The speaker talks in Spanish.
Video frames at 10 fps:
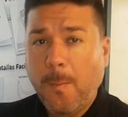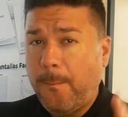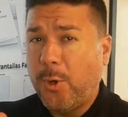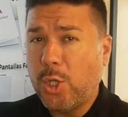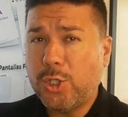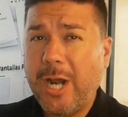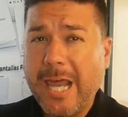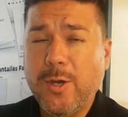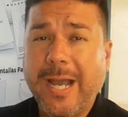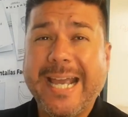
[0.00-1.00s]
Por otro
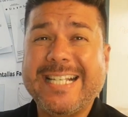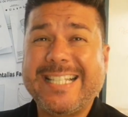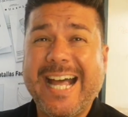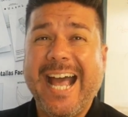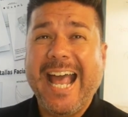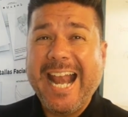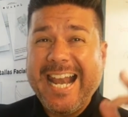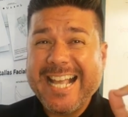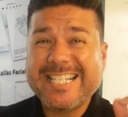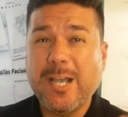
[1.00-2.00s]
lado está
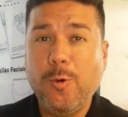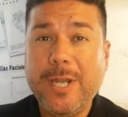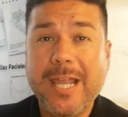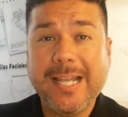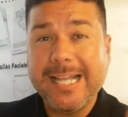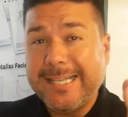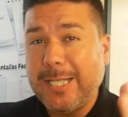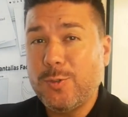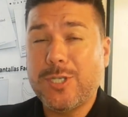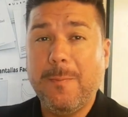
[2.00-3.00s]
la seguridad de
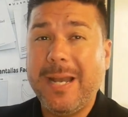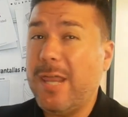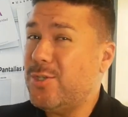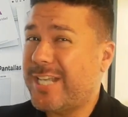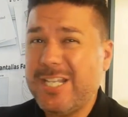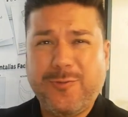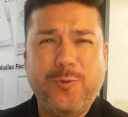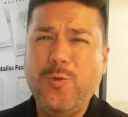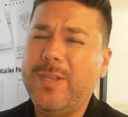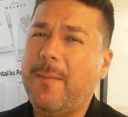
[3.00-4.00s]
tus empleados que es
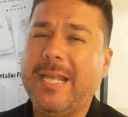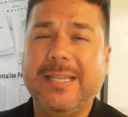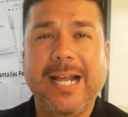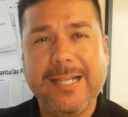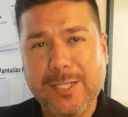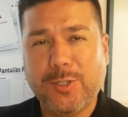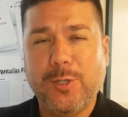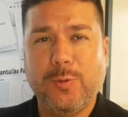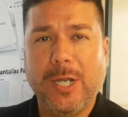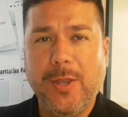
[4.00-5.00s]
fundamental dentro de
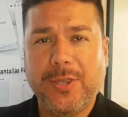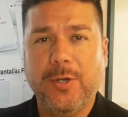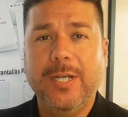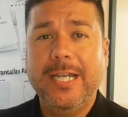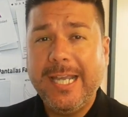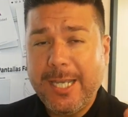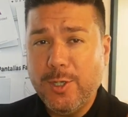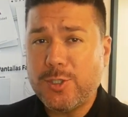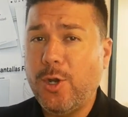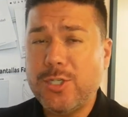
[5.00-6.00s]
tu negocio. Y
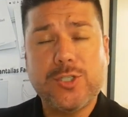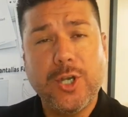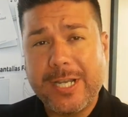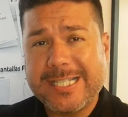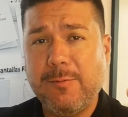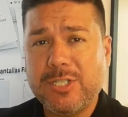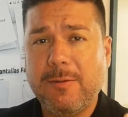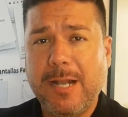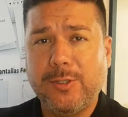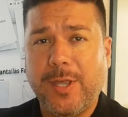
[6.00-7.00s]
no solo eso, sino que estamos
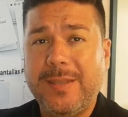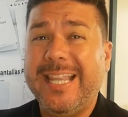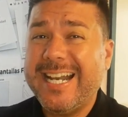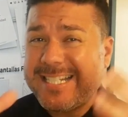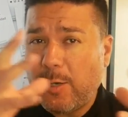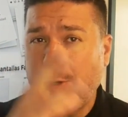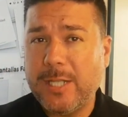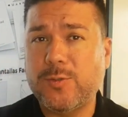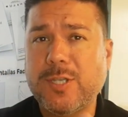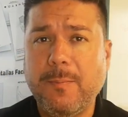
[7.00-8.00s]
hablando de dar seguridad
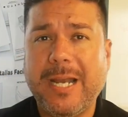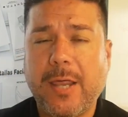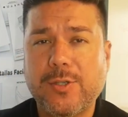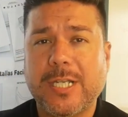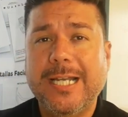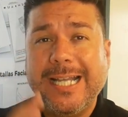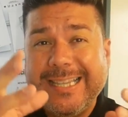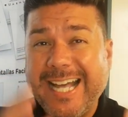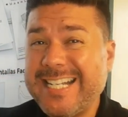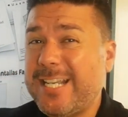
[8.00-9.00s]
a tus empleados,
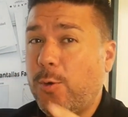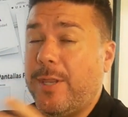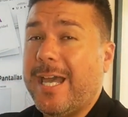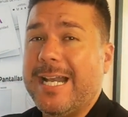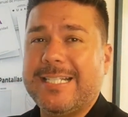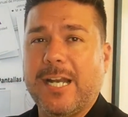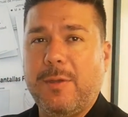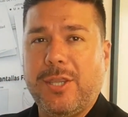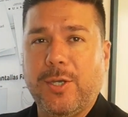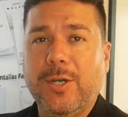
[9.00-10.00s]
dar seguridad en el
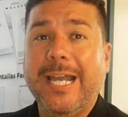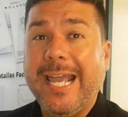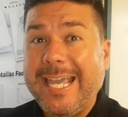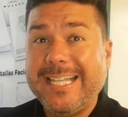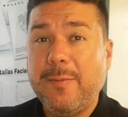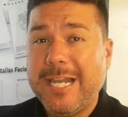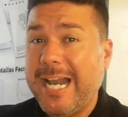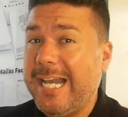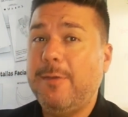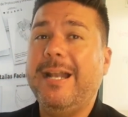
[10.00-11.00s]
servicio y también en
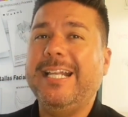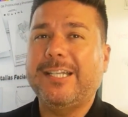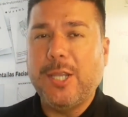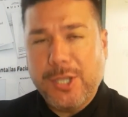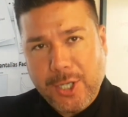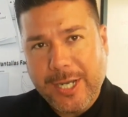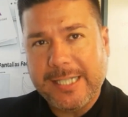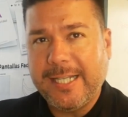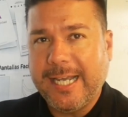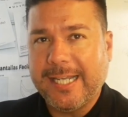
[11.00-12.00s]
el nivel de atención que
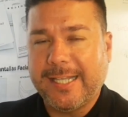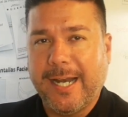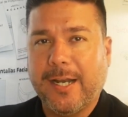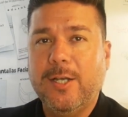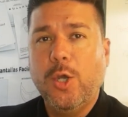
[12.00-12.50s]
tienen que tener.